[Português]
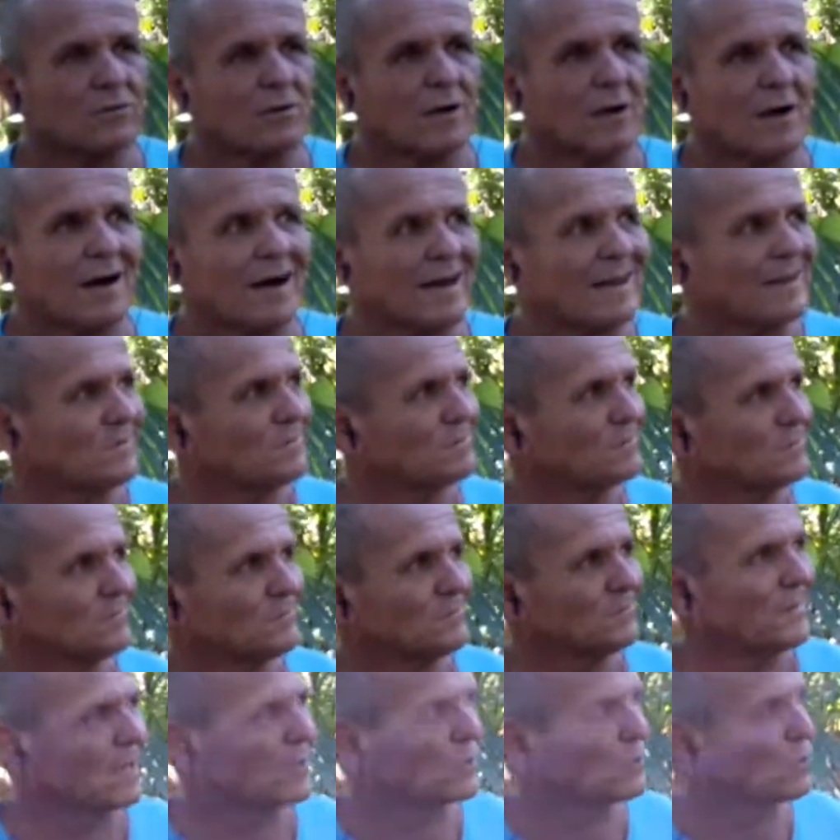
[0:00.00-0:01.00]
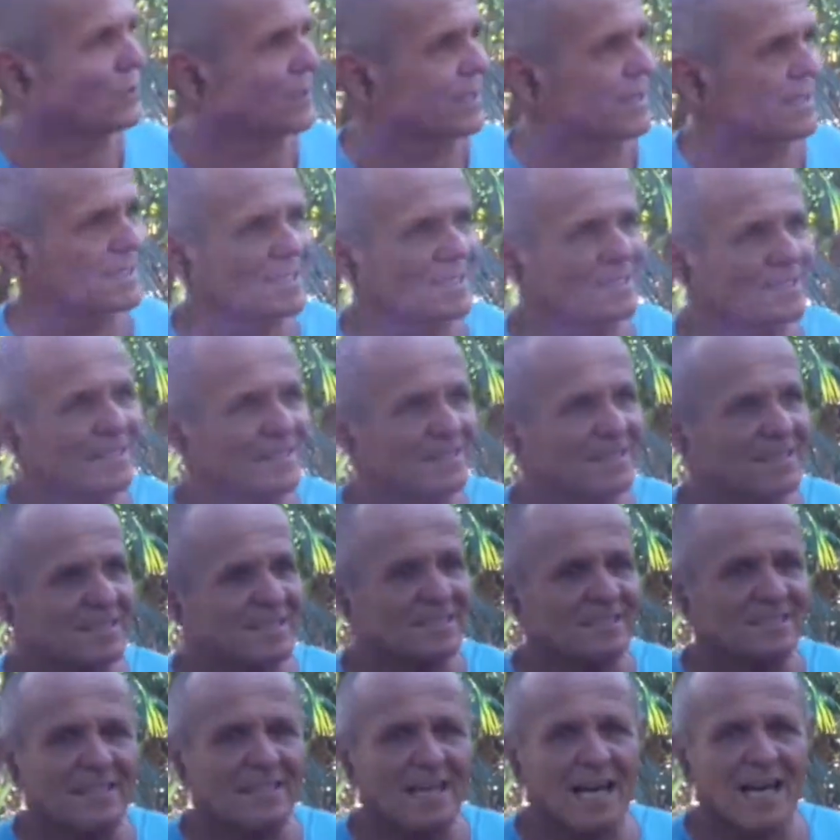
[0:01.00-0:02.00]
A natureza dentro da
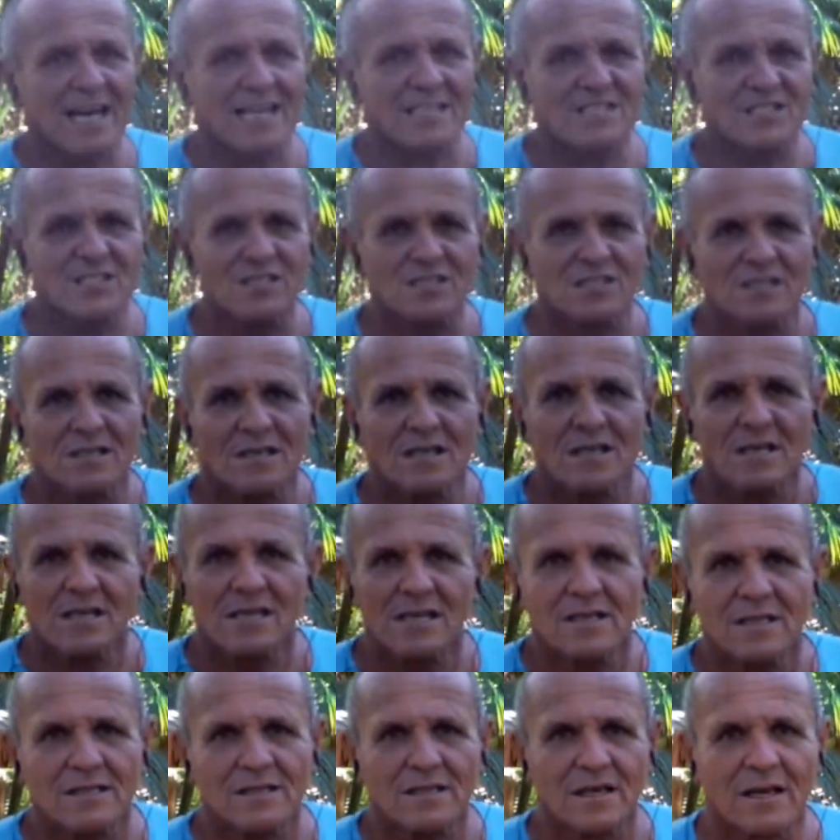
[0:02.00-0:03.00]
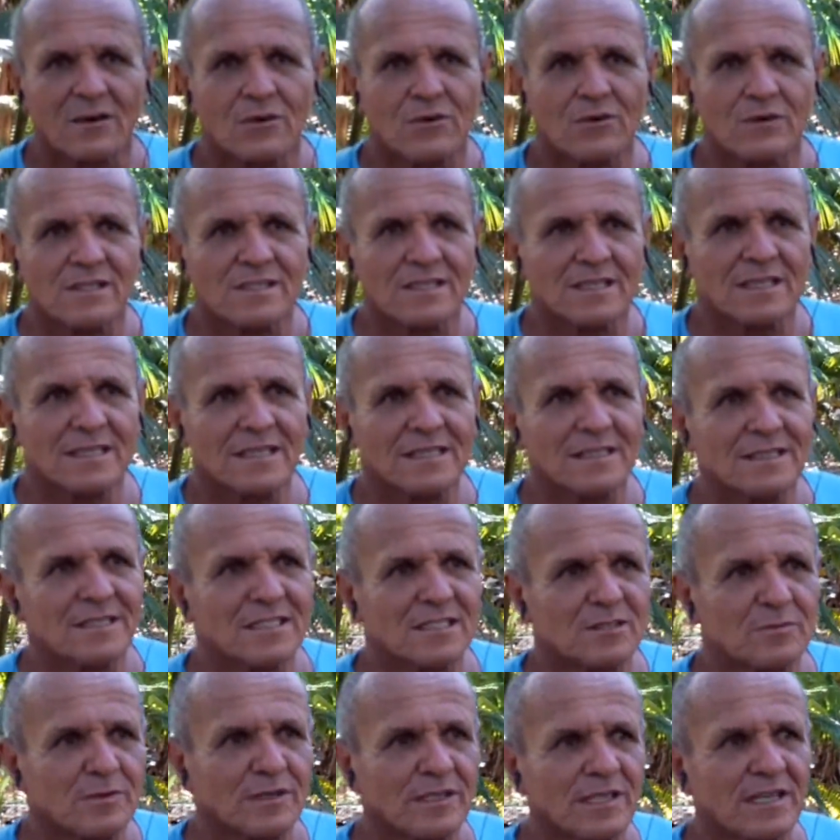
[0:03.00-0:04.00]
cidade. Que é coisa
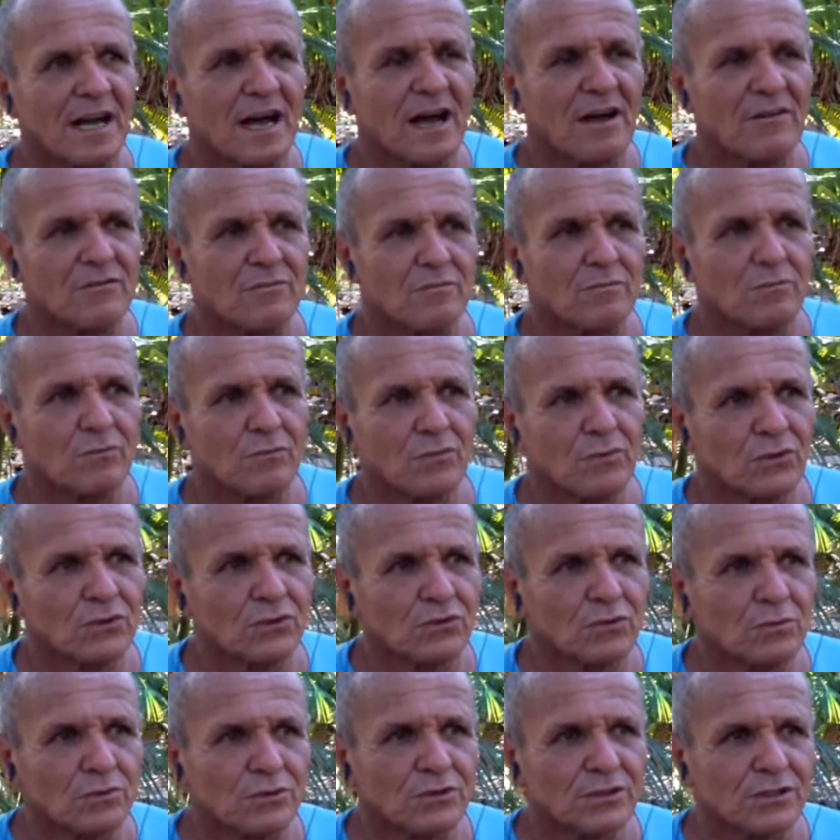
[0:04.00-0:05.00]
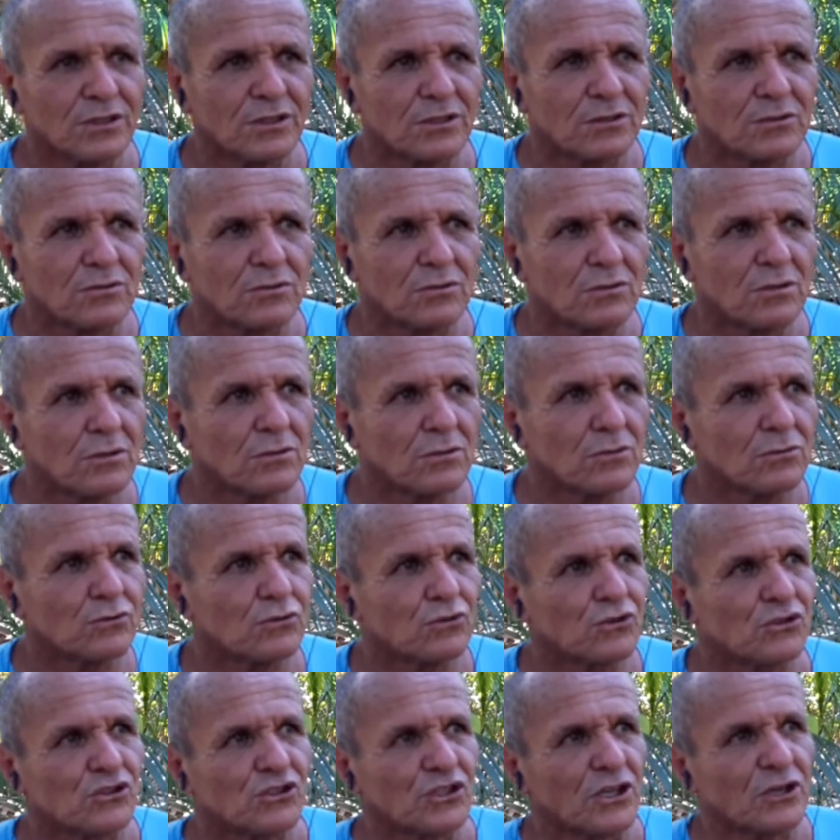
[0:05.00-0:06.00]
inexplicável, muito bonito. Um
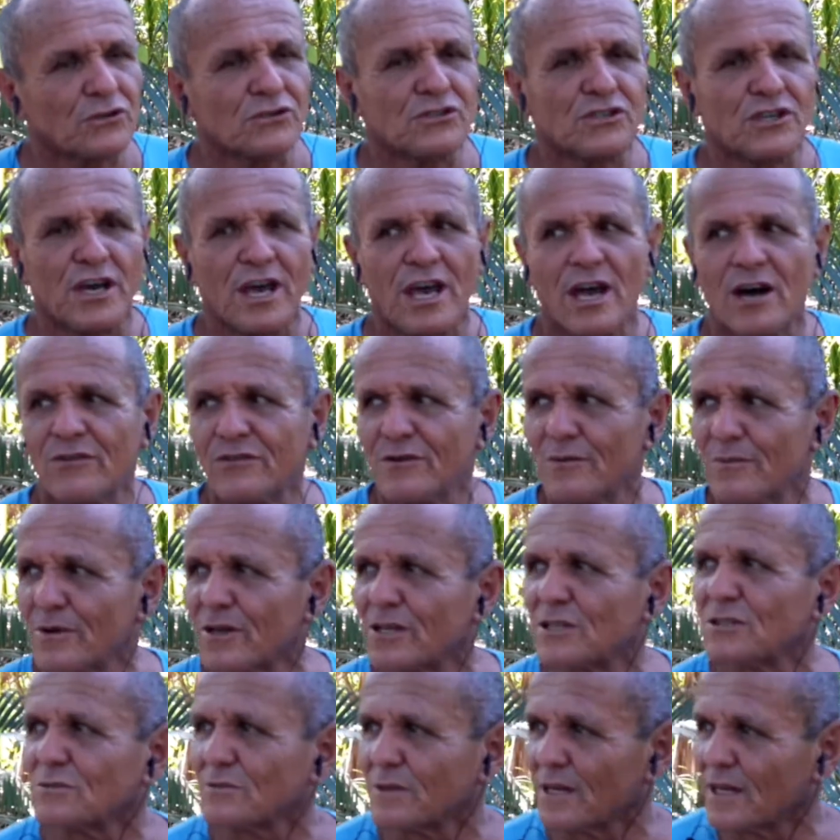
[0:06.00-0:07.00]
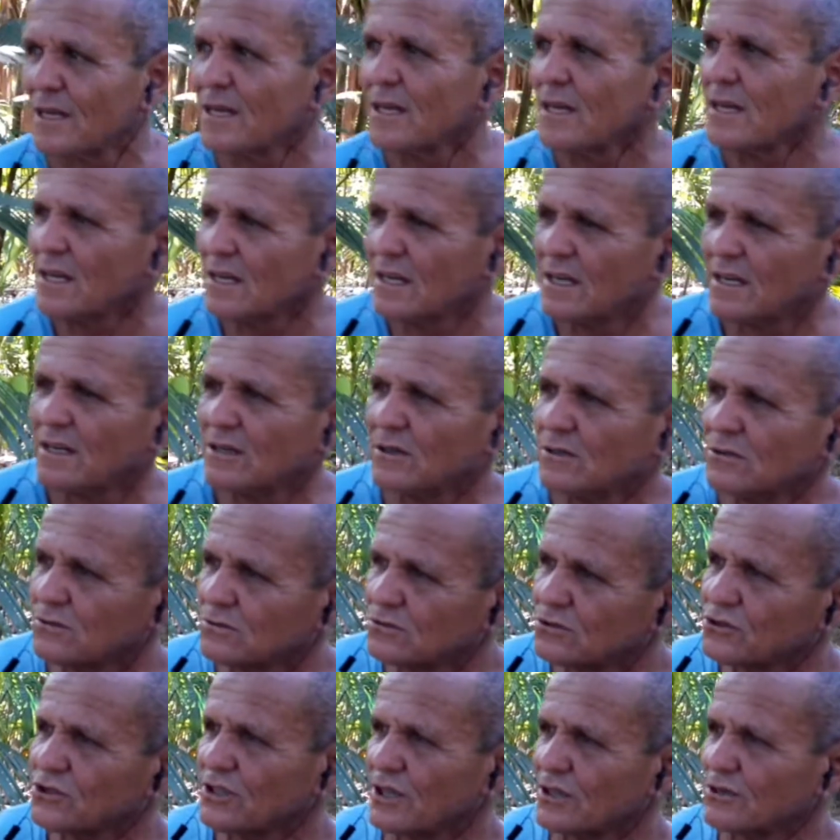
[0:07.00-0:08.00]
cheiro de relva mesmo, né? É um
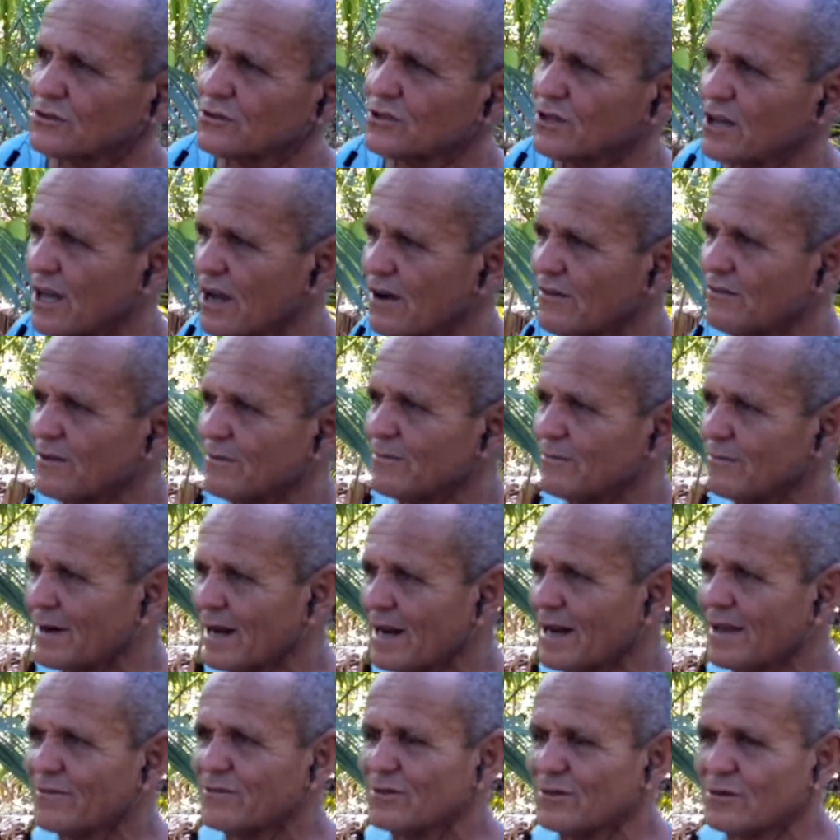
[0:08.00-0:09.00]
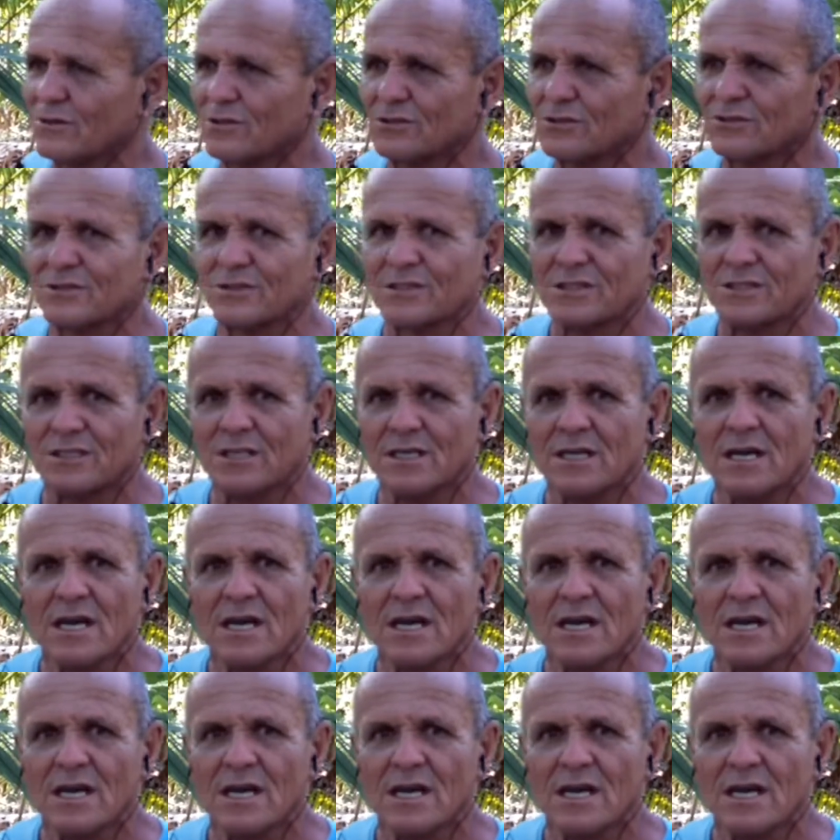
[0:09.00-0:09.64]
cheiro de relva maravilhoso aqui.